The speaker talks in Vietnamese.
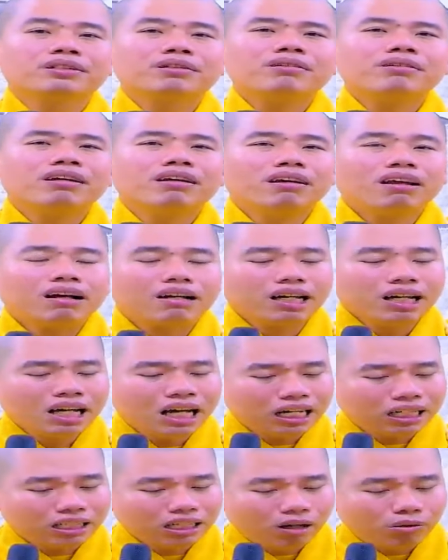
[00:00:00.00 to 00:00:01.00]
có nghĩa là cái
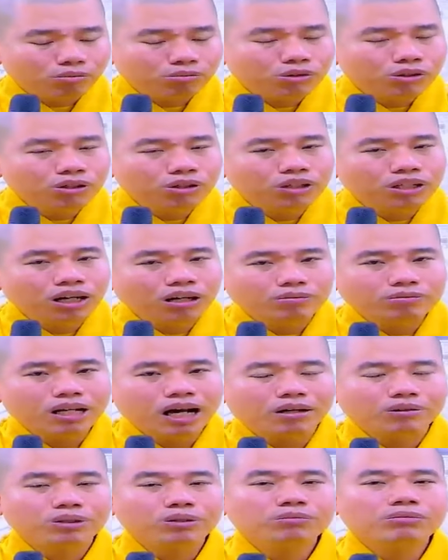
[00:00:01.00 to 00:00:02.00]
hành động của người học
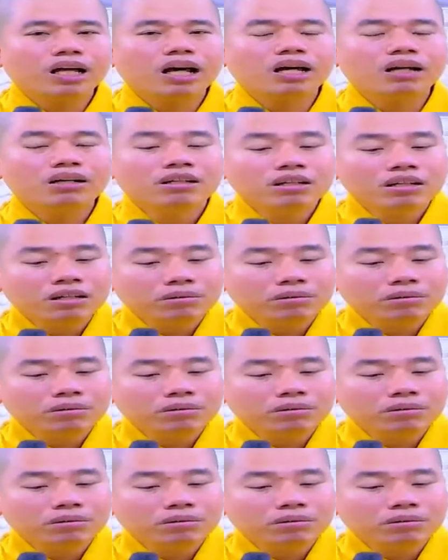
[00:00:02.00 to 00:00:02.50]
đạo chúng ta